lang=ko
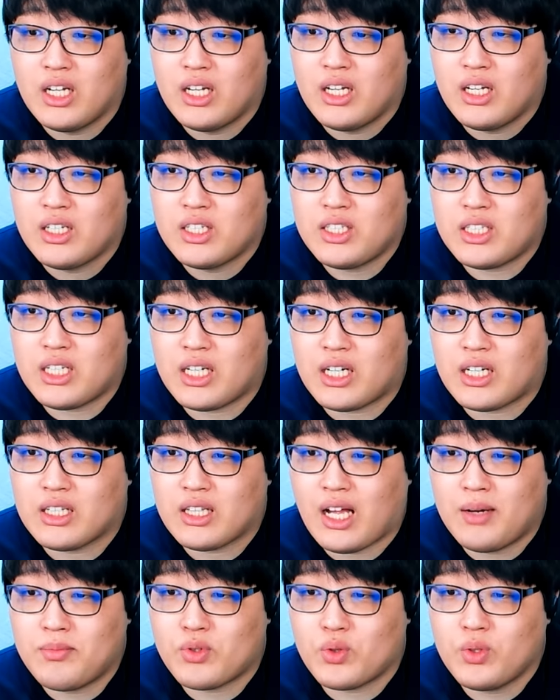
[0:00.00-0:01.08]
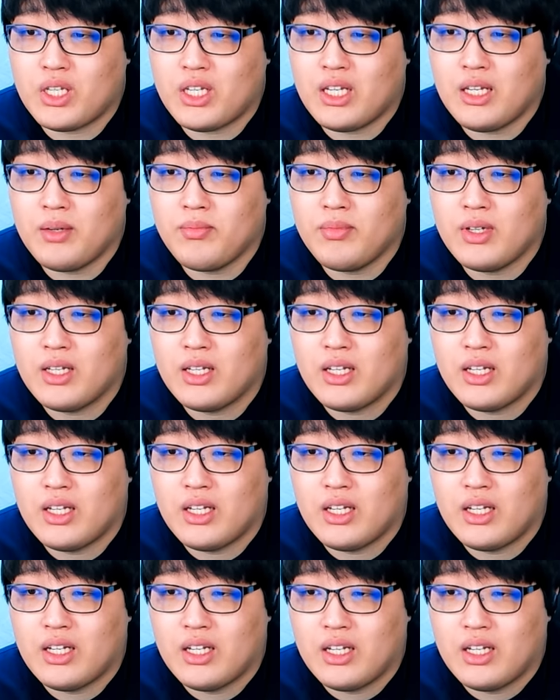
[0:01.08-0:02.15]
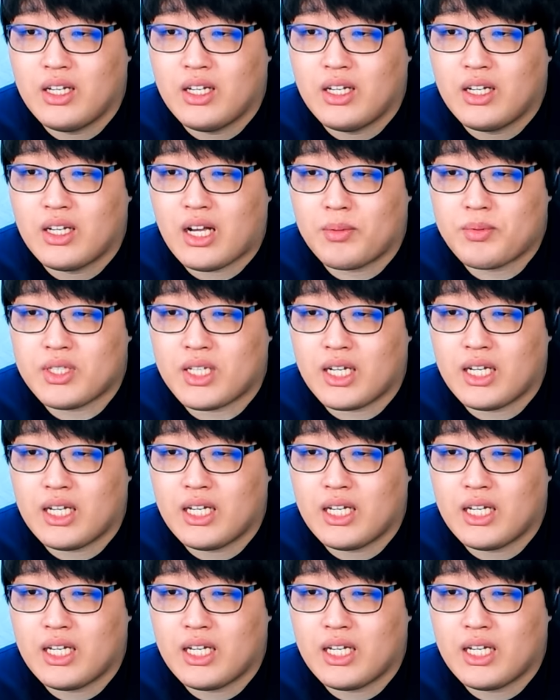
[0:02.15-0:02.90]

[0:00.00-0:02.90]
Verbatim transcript: 시작. 다음 손님. 갑시다.